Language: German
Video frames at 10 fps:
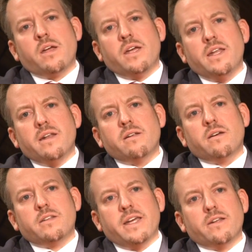
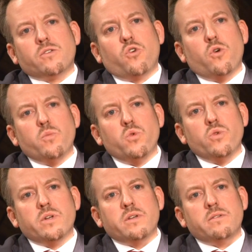in den
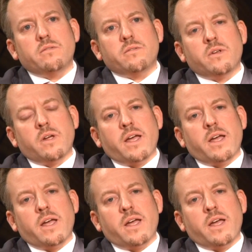Kommunen,